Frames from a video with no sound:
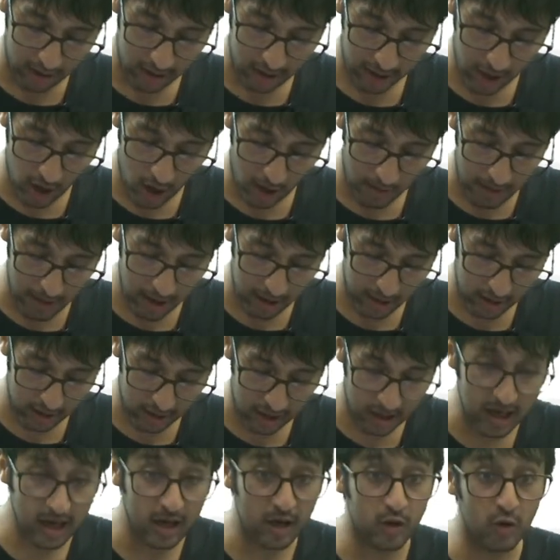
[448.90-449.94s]
क्या होगा मेरा थ्री
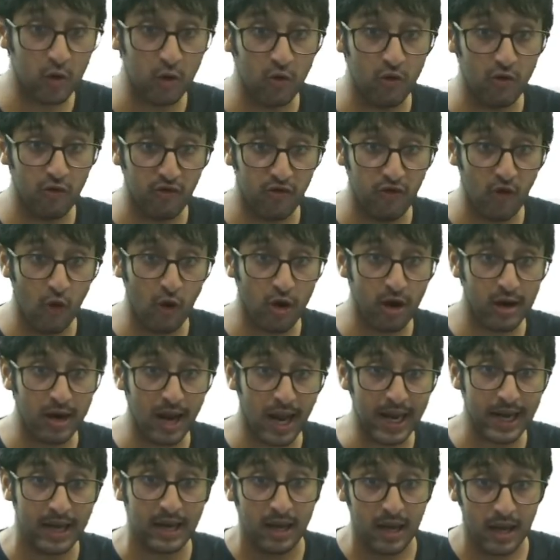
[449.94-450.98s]
टू फोर नाइन
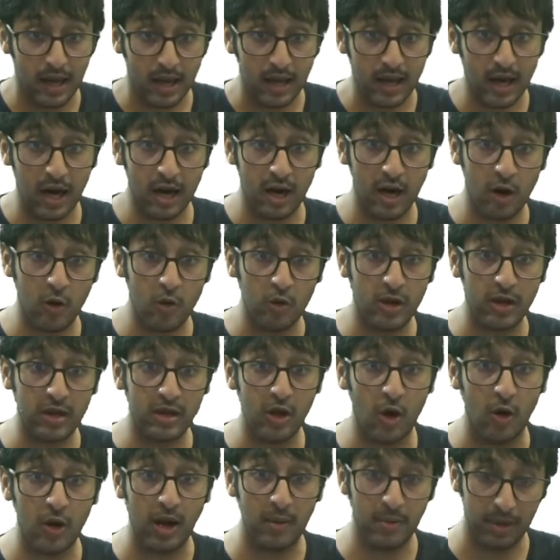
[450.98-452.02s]
का अंडर रूट कितना हो
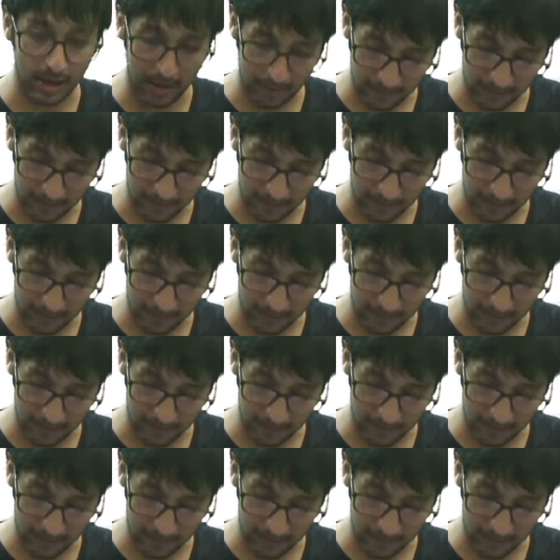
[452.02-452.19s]
गया बेटा